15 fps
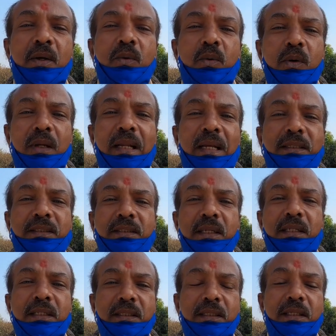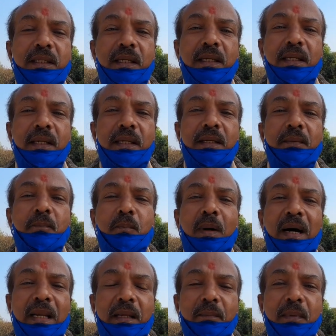वो राष्ट्र हित के
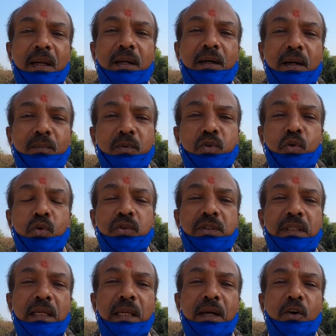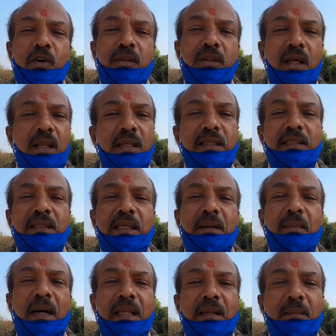बारे में कम सोचते हैं और दल हित के
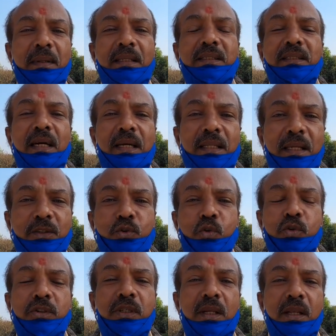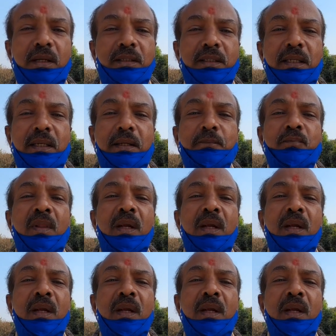बारे में ज़्यादा सोचने लगते हैं